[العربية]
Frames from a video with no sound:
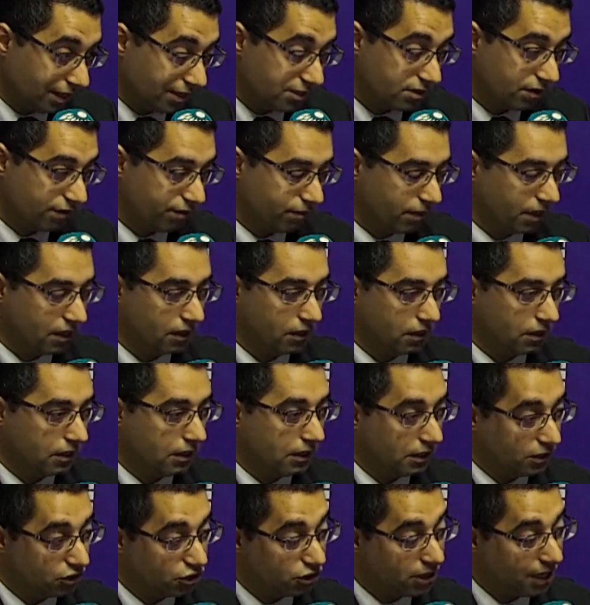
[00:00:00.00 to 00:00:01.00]
الاتفاقيات وللأسف ما
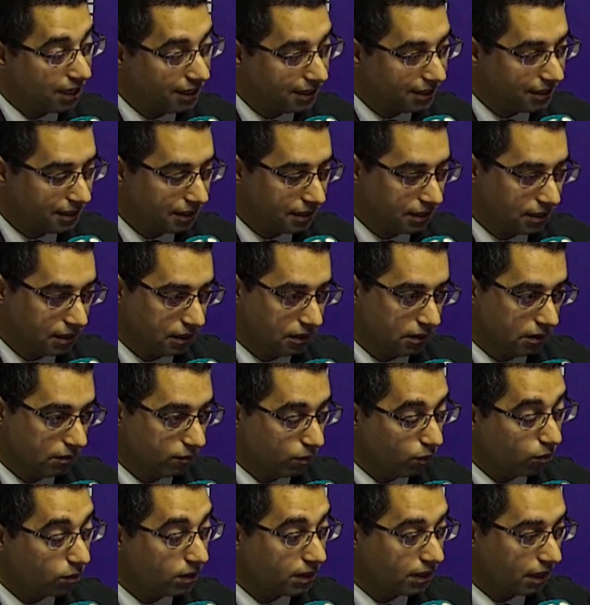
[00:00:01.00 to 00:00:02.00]
هي الإشكالية
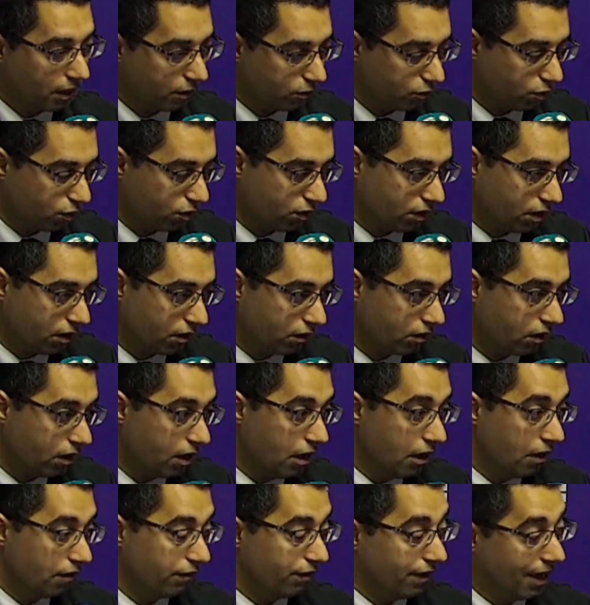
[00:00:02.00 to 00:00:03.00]
اللي ممكن أن
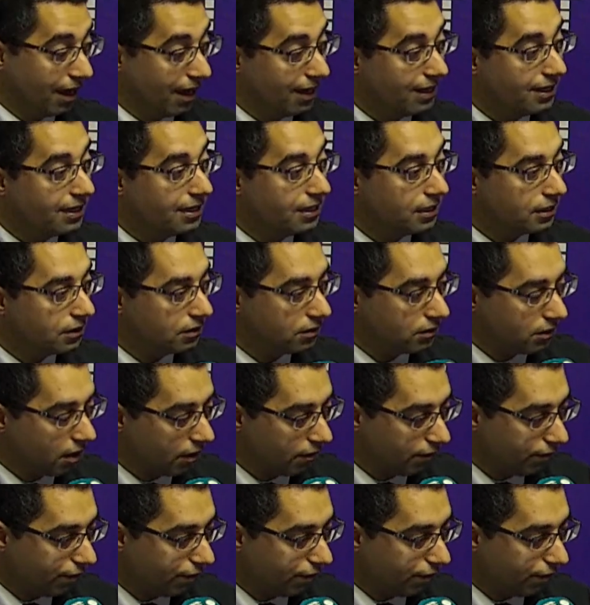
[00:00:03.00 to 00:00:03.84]
تثار في آلية